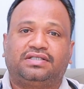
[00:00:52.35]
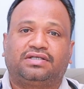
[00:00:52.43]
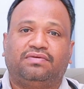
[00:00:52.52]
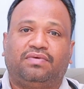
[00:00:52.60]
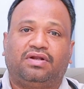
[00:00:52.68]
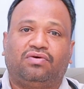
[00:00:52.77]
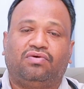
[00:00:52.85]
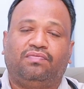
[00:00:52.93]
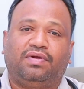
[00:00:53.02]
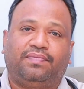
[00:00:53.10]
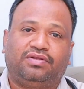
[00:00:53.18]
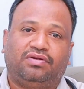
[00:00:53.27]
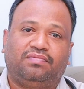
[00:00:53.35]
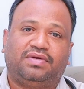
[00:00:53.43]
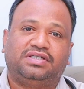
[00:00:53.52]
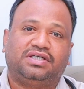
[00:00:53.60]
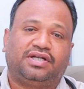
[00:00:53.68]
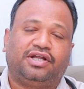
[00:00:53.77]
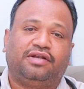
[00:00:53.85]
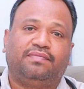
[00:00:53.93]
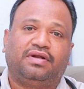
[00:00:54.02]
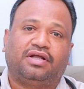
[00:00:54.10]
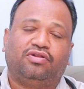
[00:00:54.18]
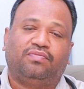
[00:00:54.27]
కి మన హోమియోపతిలో మంచి
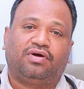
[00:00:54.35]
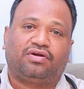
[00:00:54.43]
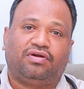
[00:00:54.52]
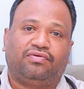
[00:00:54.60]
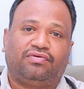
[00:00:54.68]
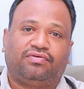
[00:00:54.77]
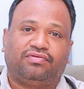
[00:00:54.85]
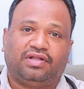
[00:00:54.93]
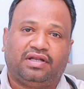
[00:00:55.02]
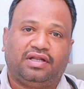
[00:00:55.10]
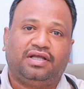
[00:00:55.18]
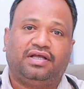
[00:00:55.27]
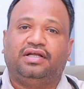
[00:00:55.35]
ట్రీట్మెంట్ అందుబాటులో ఉంటుందండి